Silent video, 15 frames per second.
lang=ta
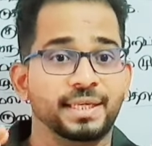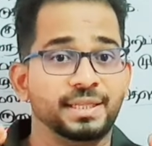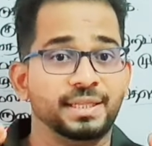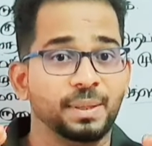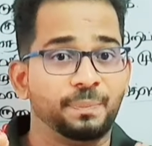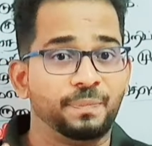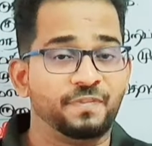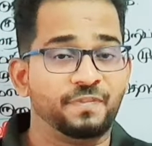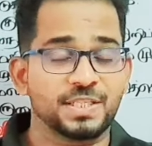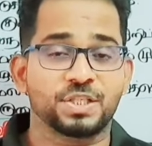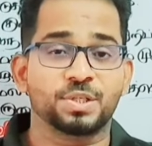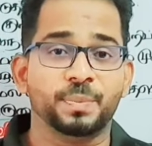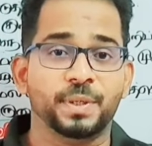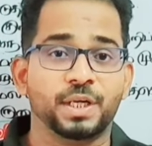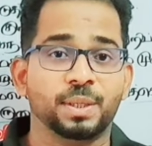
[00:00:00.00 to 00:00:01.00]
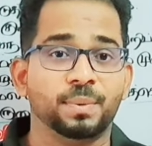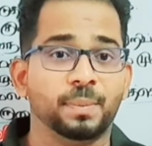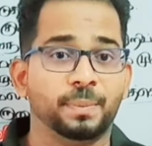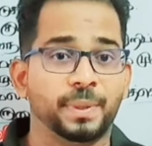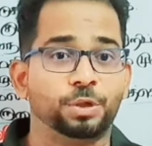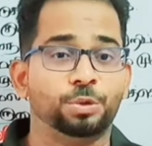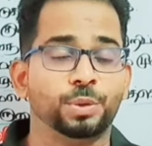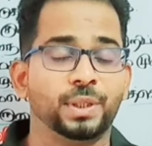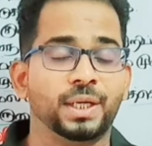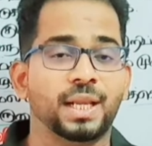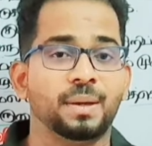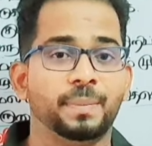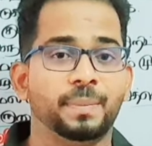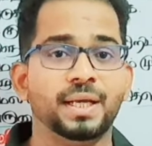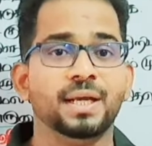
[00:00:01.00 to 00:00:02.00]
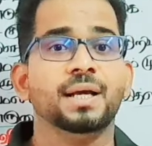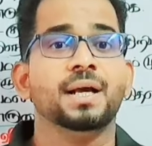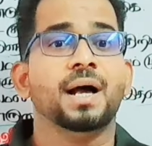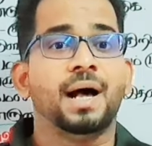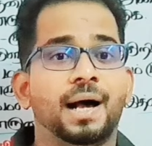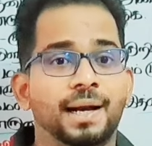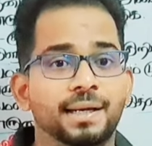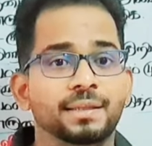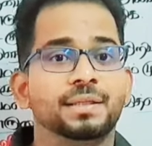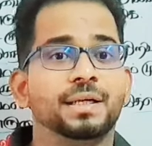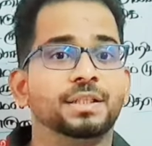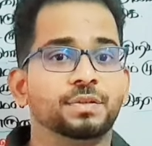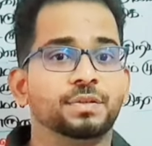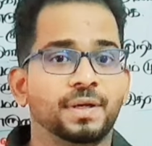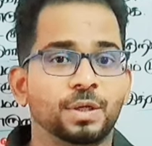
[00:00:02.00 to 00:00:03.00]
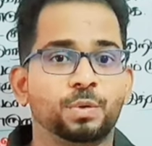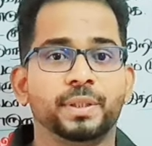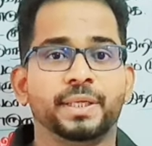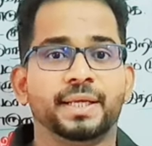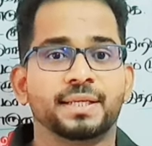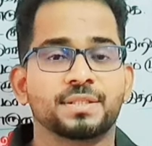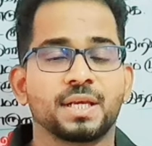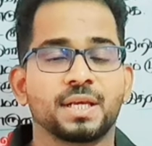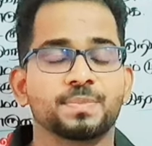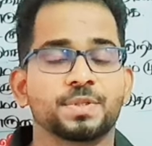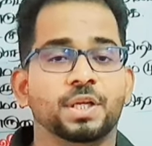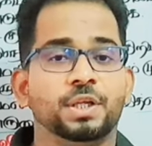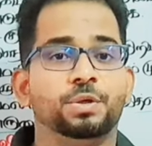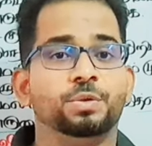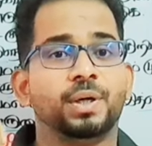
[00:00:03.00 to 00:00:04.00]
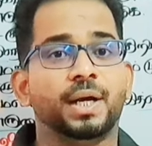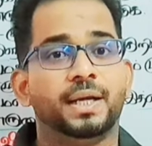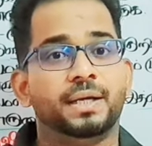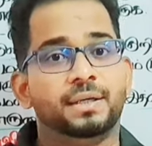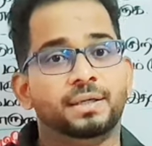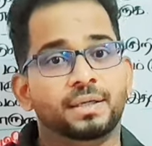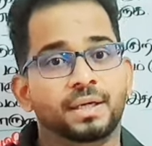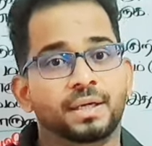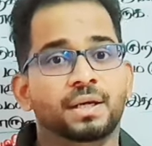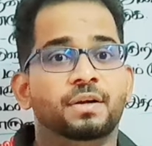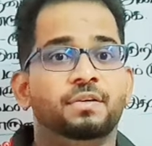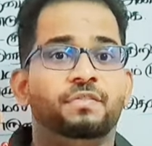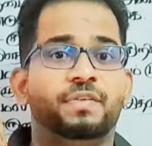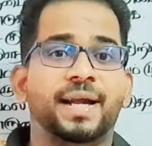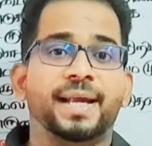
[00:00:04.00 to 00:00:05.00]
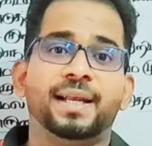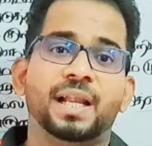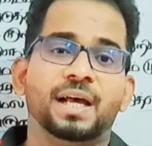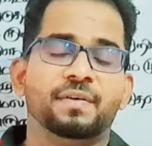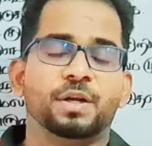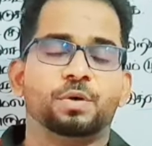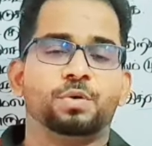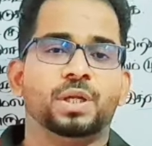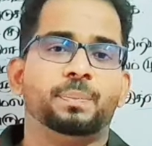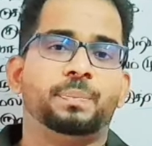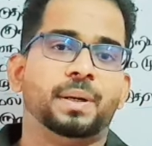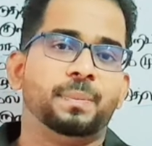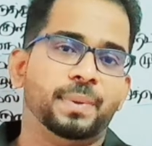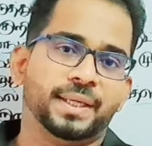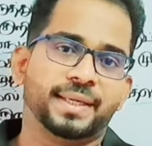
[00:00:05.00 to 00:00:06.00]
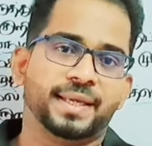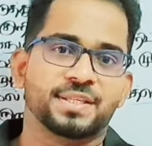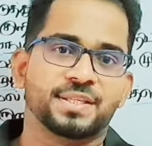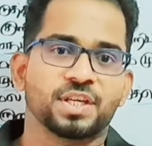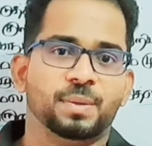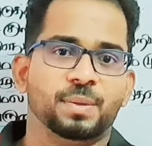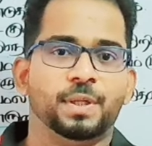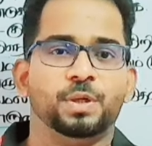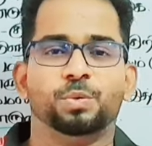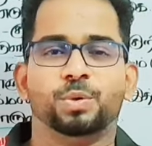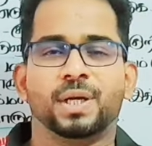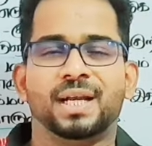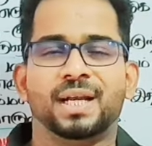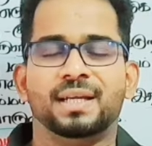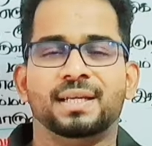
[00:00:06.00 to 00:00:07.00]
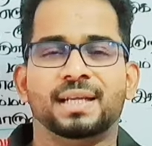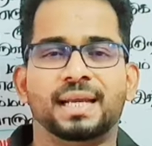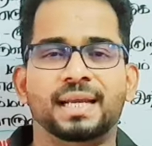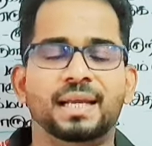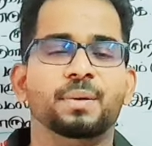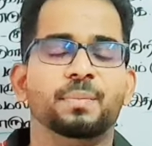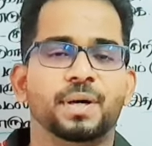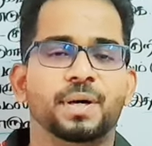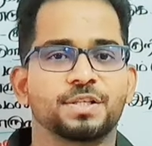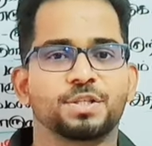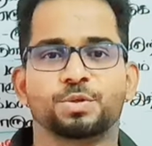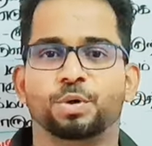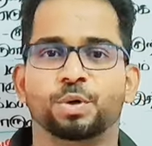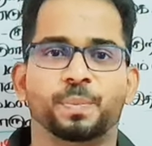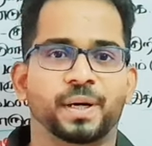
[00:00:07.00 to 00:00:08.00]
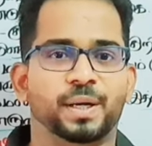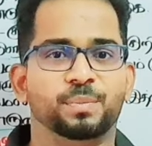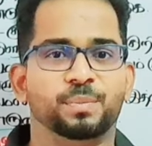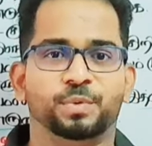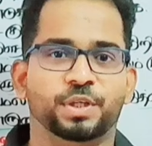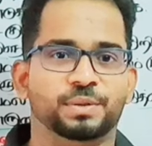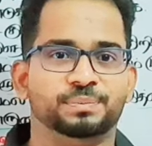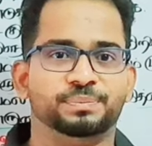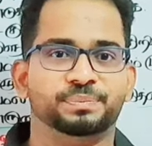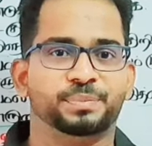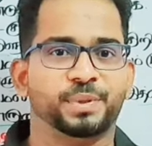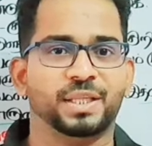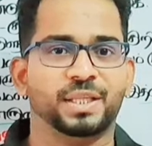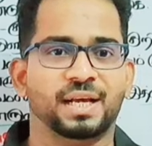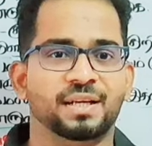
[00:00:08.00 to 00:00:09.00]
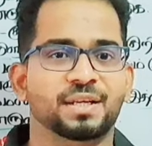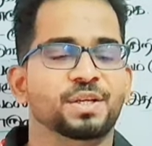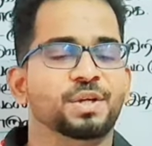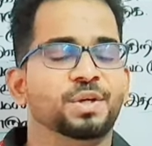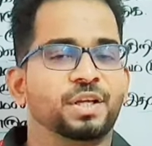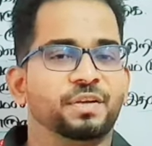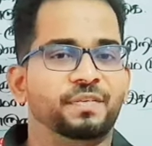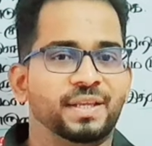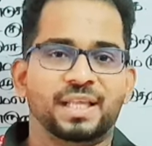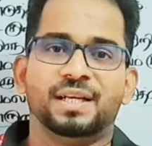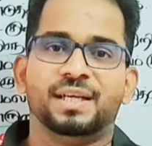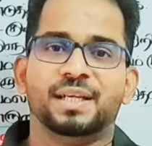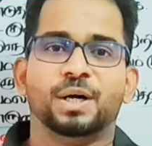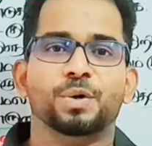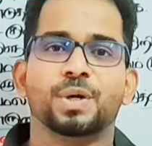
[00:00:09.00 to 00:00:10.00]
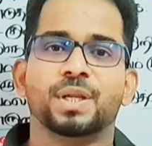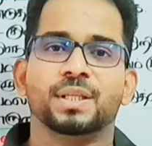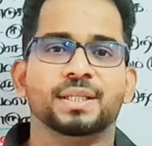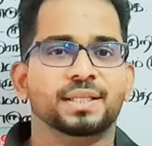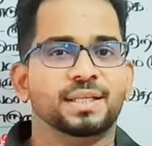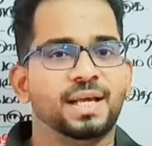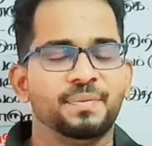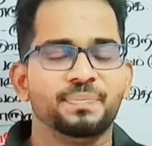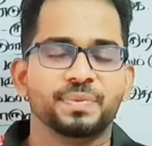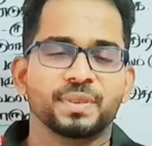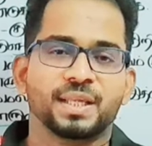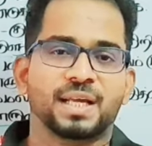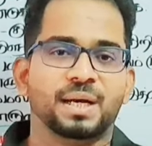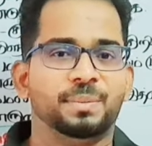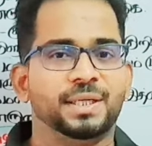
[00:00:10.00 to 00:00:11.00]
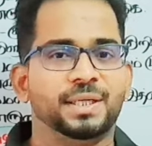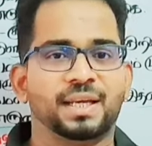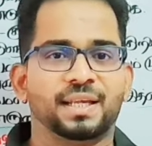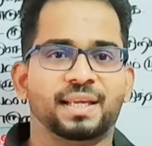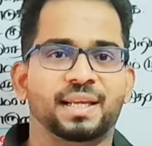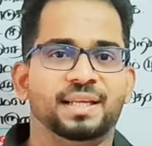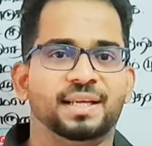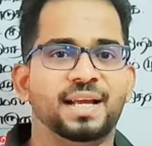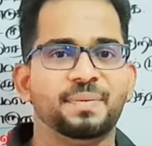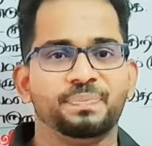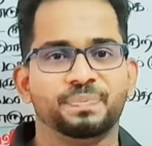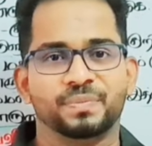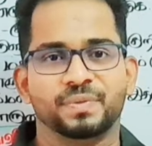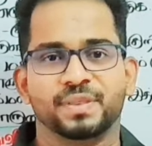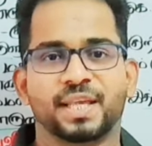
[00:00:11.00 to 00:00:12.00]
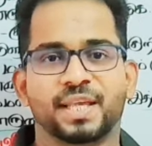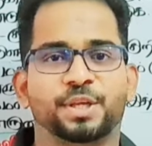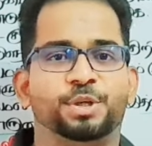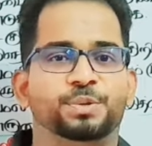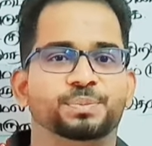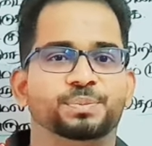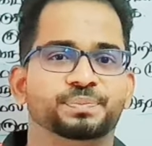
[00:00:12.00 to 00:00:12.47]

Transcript: இந்த ஃபஸ்ட் மீட்டமில் மட்டும் இல்லாமல் அடுத்தடுத்து வரக்கூடிய எக்ஸாம்ஸ்லேயும் அண்ட் ஃபைனலாக வரக்கூடிய பப்ளிக் எக்ஸாம்லேயும் உங்களால் நல்ல மார்க் ஸ்கோர் பண்ண முடியும் புரியுதா இவை ஏதாவது டவுட் இருந்ததுன்னா கமெண்ட்ல கேளுங்க தேங்க்யூ